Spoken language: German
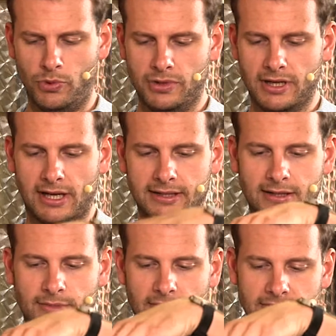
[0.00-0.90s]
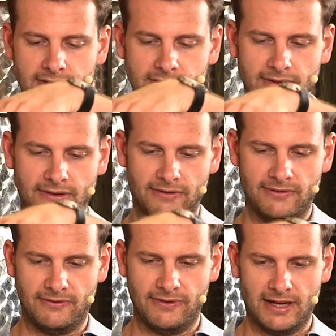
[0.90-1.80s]
Bödenarten im Hause
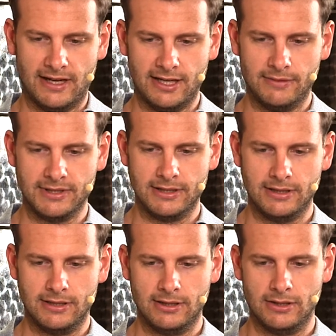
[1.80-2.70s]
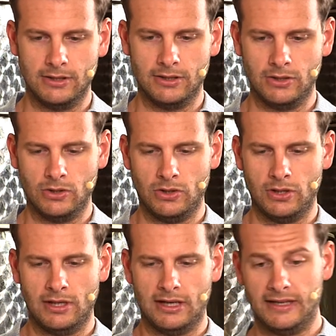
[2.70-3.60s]
Werheims.
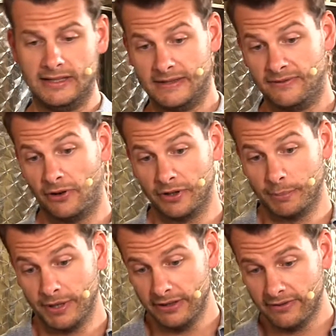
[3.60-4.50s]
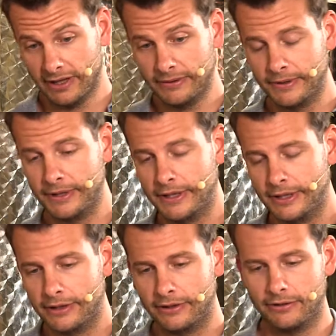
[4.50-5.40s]
Es ist ein VDP-Wein mhm.
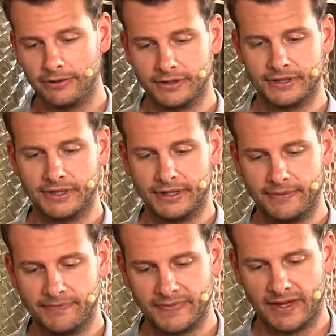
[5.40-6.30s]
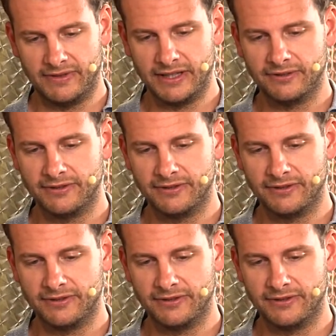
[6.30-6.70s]
und ähm, wie ich